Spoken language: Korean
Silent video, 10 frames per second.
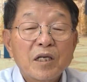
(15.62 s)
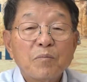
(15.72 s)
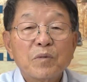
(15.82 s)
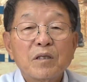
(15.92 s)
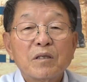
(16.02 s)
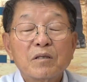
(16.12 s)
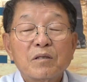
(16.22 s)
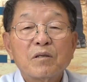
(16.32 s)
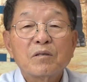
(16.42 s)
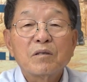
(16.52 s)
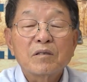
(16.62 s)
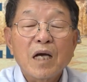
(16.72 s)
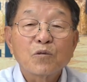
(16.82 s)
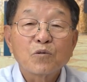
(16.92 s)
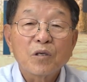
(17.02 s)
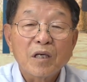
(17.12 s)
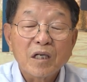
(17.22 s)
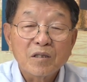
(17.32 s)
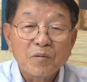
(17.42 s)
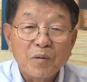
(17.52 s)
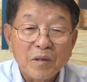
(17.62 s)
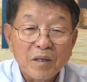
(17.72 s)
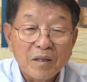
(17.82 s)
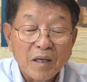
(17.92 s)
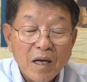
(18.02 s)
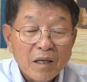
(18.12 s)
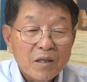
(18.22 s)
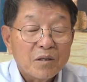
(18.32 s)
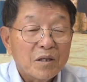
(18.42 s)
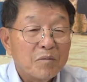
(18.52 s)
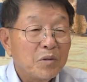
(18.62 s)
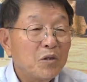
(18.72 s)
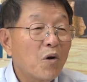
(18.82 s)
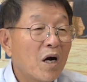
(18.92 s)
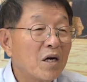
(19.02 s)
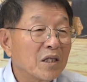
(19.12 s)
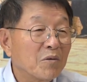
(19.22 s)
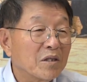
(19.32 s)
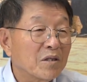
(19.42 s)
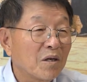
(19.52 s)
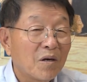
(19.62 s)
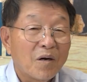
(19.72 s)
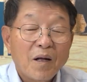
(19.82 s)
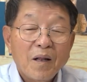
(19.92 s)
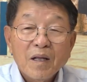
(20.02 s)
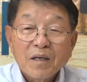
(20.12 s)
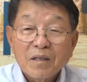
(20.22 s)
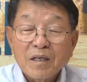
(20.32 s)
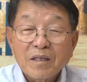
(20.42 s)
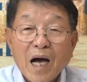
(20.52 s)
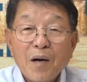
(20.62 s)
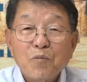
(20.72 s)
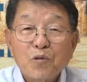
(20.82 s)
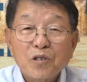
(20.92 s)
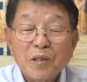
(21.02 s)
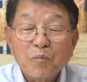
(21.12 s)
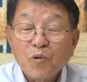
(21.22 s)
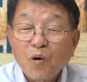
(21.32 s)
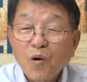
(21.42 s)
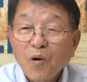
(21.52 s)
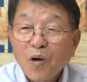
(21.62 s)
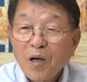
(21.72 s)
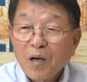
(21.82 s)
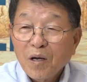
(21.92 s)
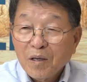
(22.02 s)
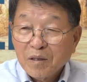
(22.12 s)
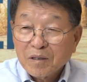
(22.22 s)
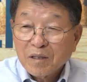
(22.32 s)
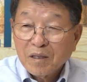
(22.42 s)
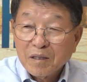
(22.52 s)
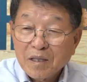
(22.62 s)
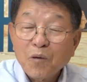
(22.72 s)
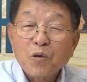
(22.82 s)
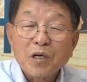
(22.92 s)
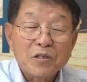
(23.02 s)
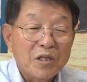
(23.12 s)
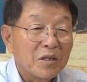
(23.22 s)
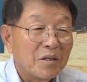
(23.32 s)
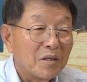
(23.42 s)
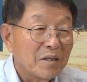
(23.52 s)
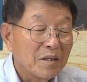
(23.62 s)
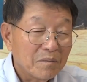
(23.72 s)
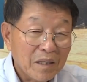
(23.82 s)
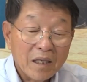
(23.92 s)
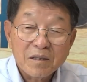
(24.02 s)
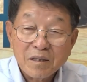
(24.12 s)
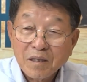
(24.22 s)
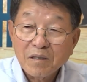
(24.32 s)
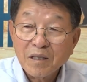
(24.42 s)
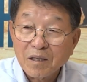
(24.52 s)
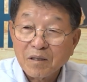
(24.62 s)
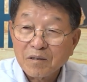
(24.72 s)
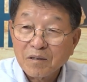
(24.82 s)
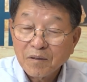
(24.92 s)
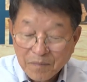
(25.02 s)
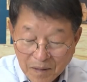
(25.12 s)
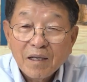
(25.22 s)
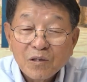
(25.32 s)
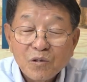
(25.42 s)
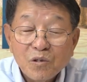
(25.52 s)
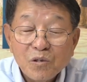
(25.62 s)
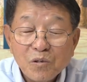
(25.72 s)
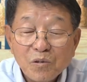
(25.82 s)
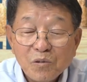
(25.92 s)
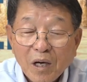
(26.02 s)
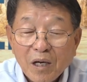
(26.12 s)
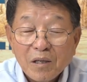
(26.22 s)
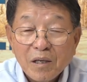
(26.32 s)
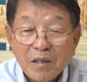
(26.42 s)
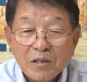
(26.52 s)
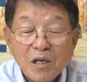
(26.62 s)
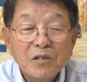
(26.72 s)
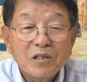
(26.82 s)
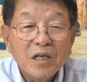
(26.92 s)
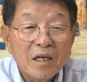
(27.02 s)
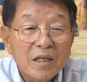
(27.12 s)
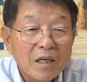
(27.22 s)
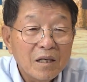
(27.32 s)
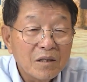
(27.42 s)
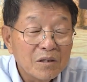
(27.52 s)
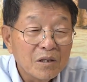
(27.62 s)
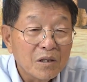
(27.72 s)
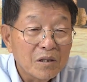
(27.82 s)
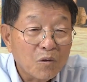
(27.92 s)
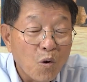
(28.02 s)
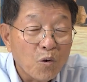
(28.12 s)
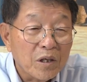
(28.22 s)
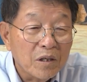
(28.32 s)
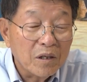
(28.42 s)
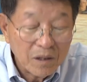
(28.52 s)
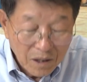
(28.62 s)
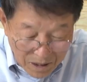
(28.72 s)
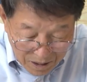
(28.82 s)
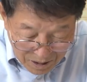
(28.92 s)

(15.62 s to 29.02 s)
섬기는 그런 장소에 가서 보면은 거기를 미화하기 위해서 그렇게 나무도 심고 이렇게 데코레이션을 잔 한다는 거죠. 쭉 철저하게 공의를